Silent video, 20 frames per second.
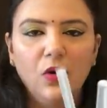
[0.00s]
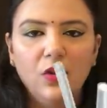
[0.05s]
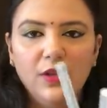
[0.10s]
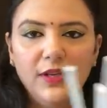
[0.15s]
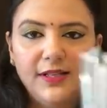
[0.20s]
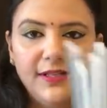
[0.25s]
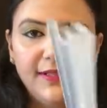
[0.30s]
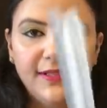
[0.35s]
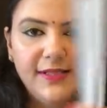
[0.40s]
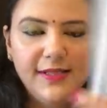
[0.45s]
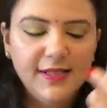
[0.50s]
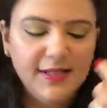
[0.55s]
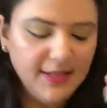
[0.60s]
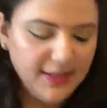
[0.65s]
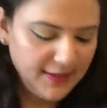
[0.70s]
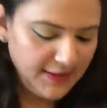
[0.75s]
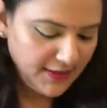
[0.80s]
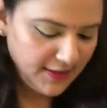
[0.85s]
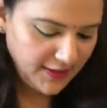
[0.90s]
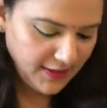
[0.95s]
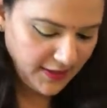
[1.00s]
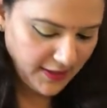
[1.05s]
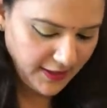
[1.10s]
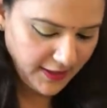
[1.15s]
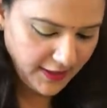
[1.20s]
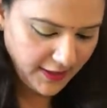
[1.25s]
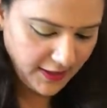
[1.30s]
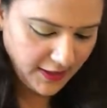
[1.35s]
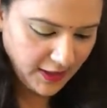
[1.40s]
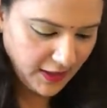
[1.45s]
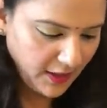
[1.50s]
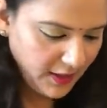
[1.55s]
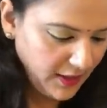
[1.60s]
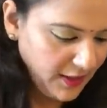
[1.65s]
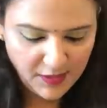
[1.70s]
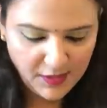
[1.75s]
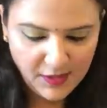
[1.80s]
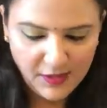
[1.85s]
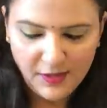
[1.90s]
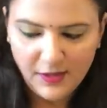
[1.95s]
और लेट्स सी कैसी चलेंगी ये
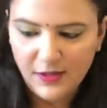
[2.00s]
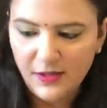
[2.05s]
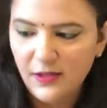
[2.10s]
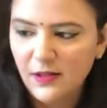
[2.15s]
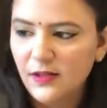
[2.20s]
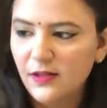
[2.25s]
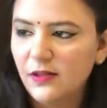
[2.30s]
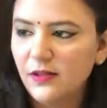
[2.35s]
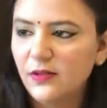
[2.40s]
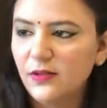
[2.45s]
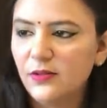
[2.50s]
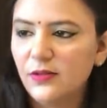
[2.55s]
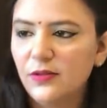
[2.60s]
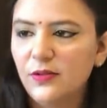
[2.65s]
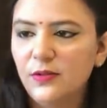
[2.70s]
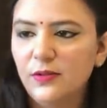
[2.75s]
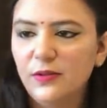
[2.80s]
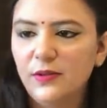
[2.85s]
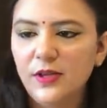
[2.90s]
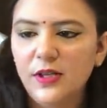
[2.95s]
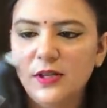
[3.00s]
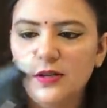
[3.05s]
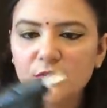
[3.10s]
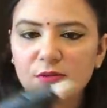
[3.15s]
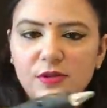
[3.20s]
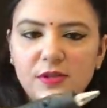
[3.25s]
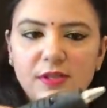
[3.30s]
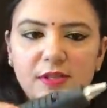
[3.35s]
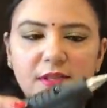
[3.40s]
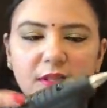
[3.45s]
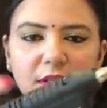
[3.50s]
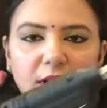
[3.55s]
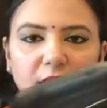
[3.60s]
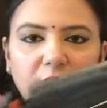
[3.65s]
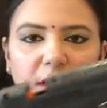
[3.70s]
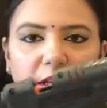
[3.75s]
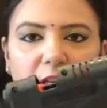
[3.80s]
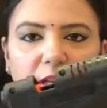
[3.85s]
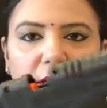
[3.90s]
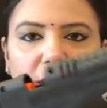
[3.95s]
तो ये कुछ इस
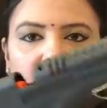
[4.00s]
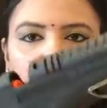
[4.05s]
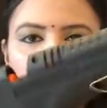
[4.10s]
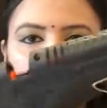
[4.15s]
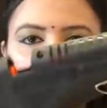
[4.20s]
तरह की